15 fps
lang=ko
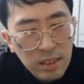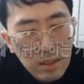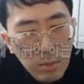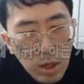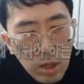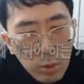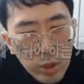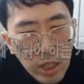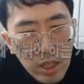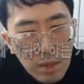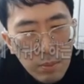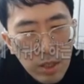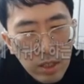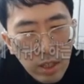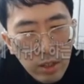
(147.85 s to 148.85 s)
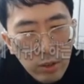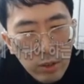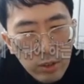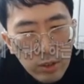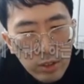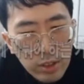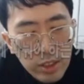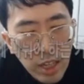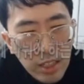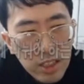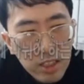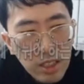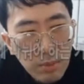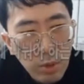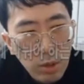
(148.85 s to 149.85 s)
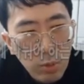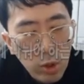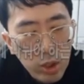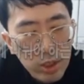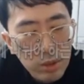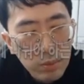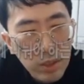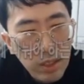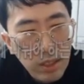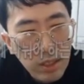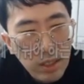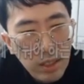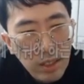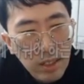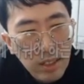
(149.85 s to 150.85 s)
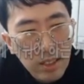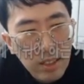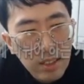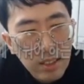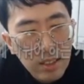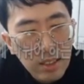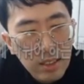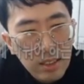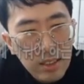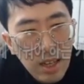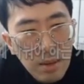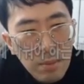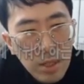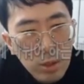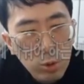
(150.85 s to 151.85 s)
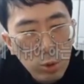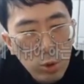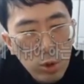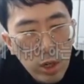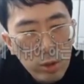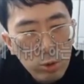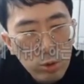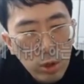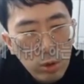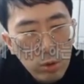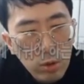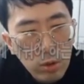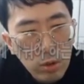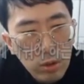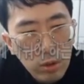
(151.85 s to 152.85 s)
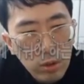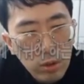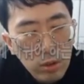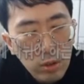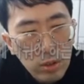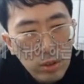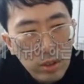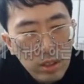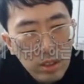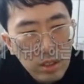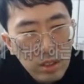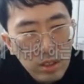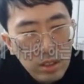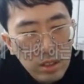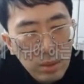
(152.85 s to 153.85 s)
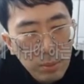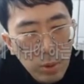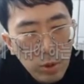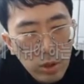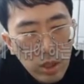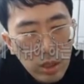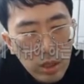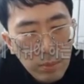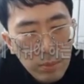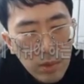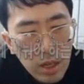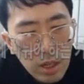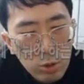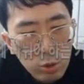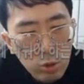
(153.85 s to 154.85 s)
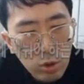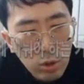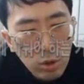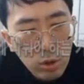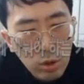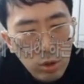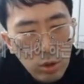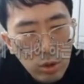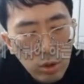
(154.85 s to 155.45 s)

이거 먹어보자 이거 안 먹을게요 자측차 먹어보겠습니다 상머리 누르러 가는 수도 있고 예, 포를 이렇게 넘겨가지고